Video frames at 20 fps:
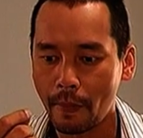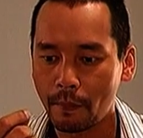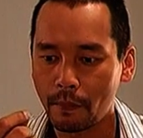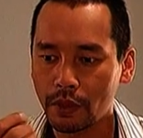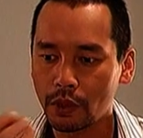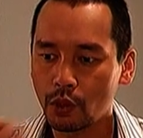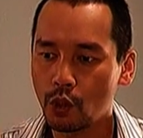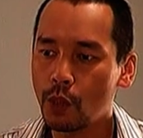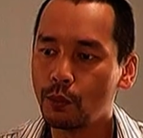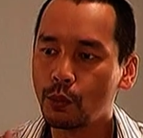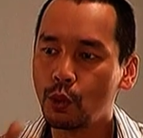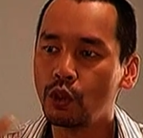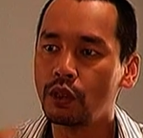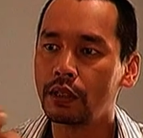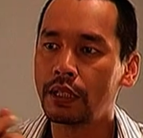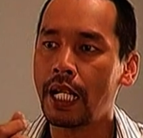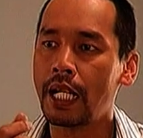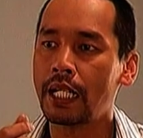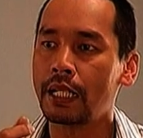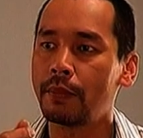ไม่ใช่ร่วมทุน
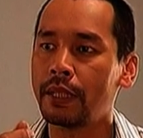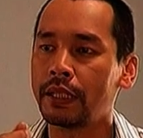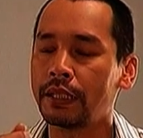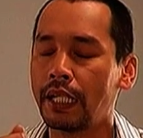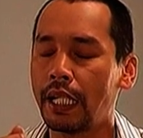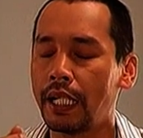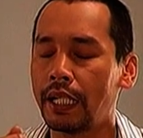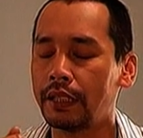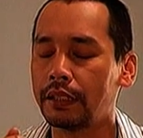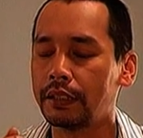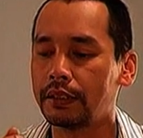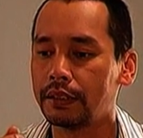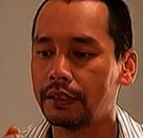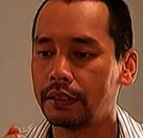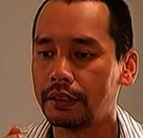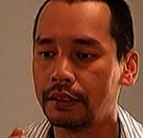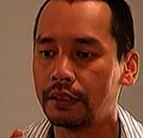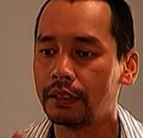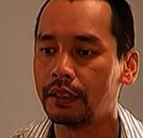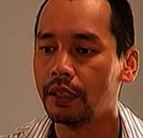สร้างอะไรบางอย่าง
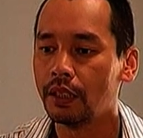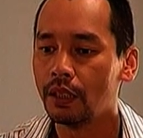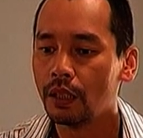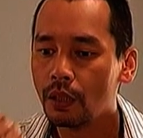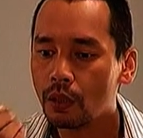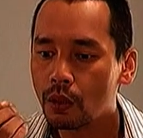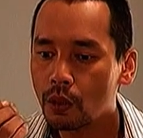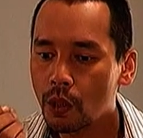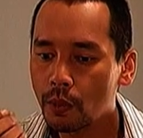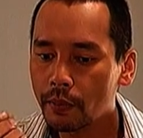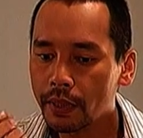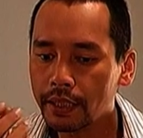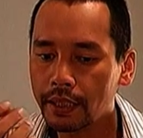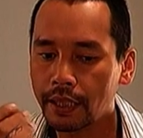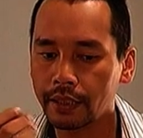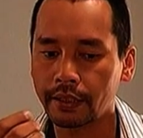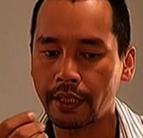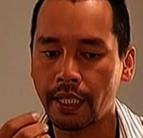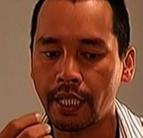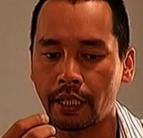ร่วมเล่น
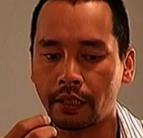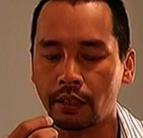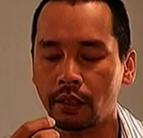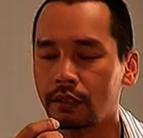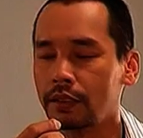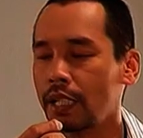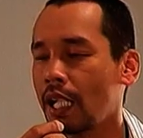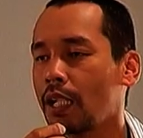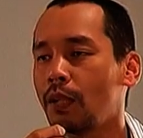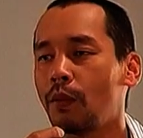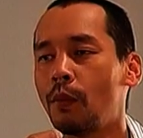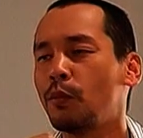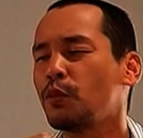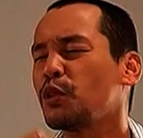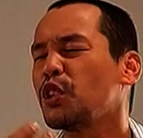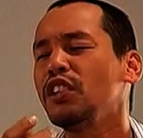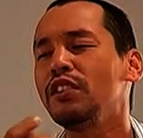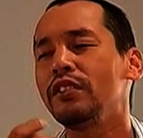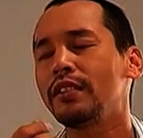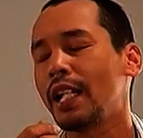การแสดงกับน้องตากแล้วผม
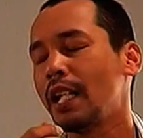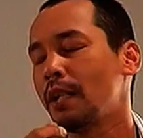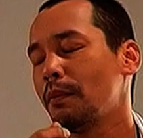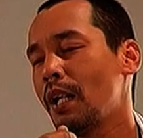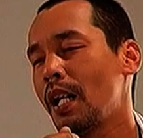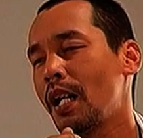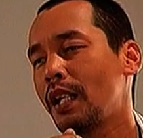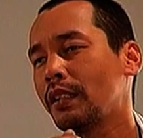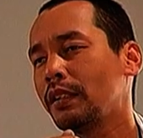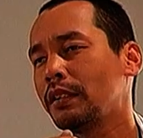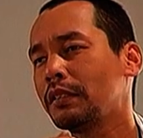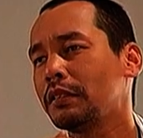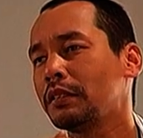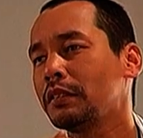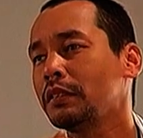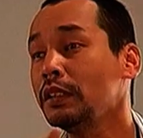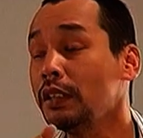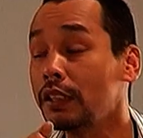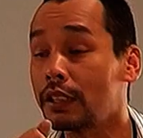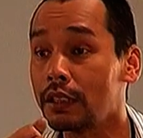ชื่นใจมากเลย
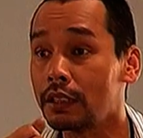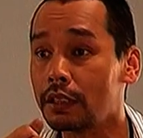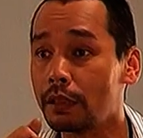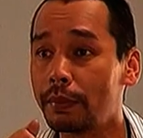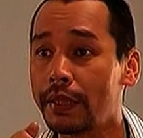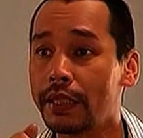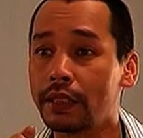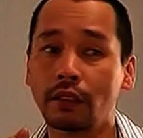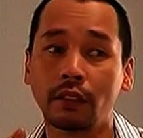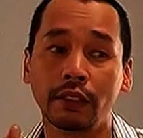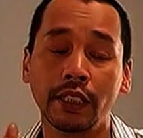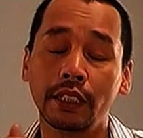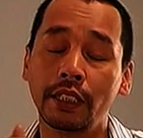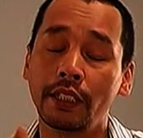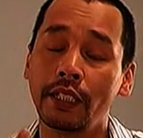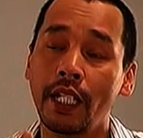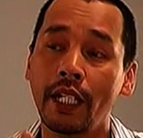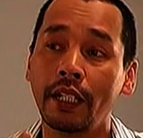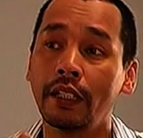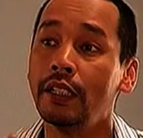นี่คือสปริตของนักแส
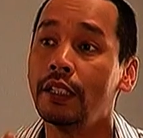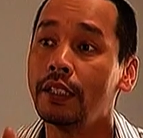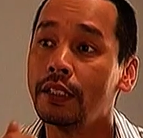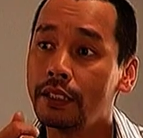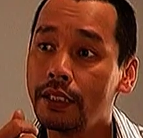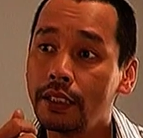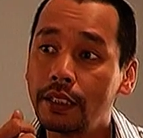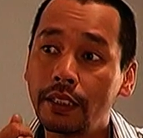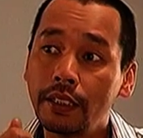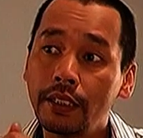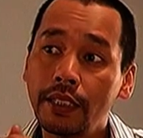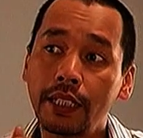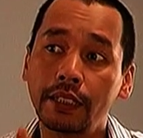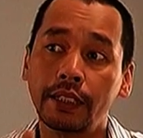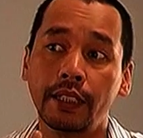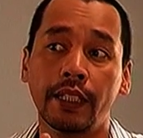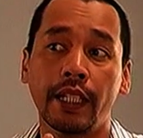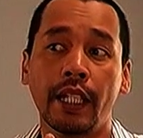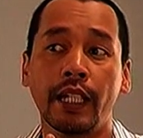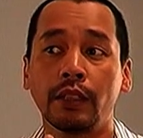ดง นี่คือนัก
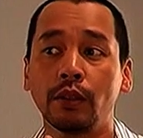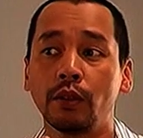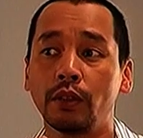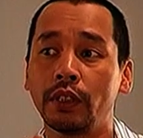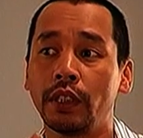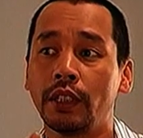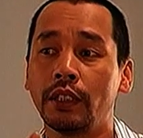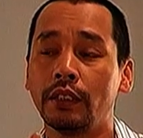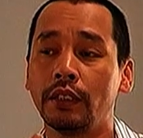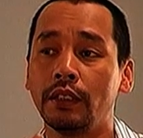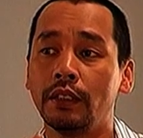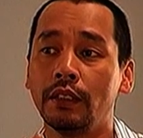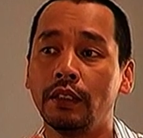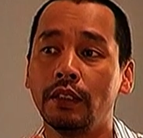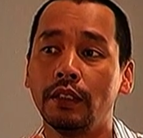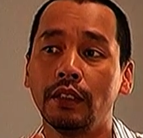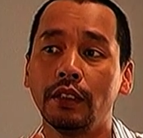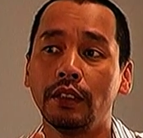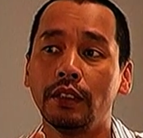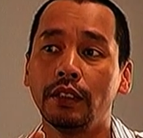แสดงตัวจริง
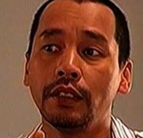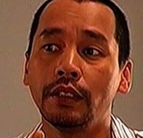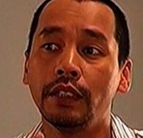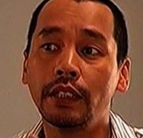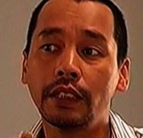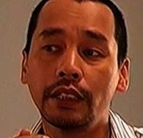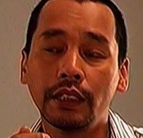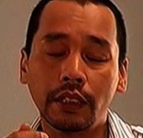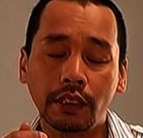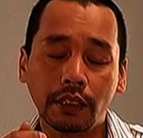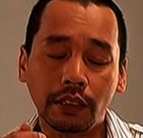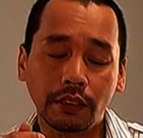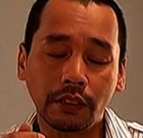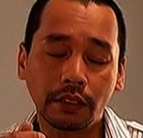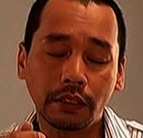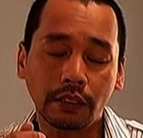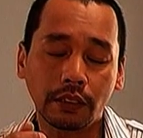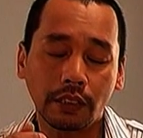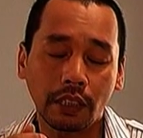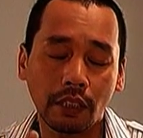นี่คือ
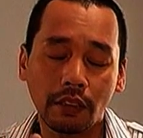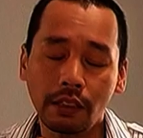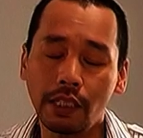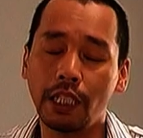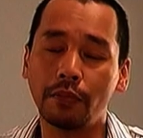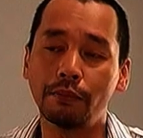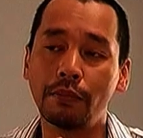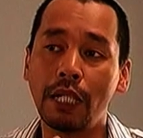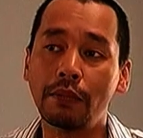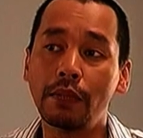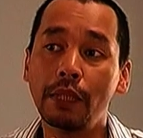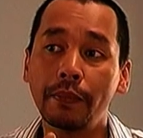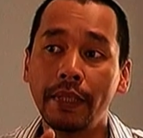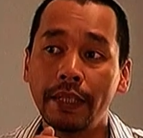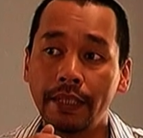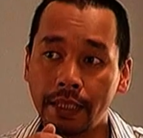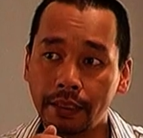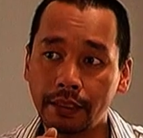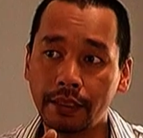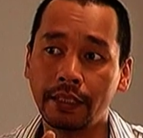เขาเกิดมาเพื่อเป็น
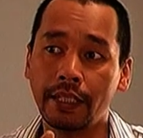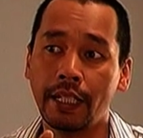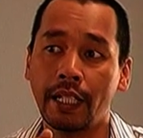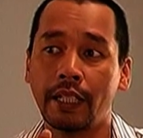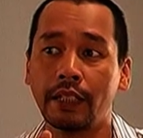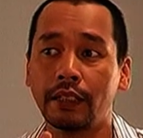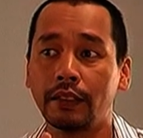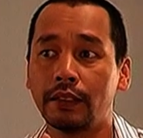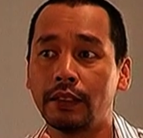นักแสดง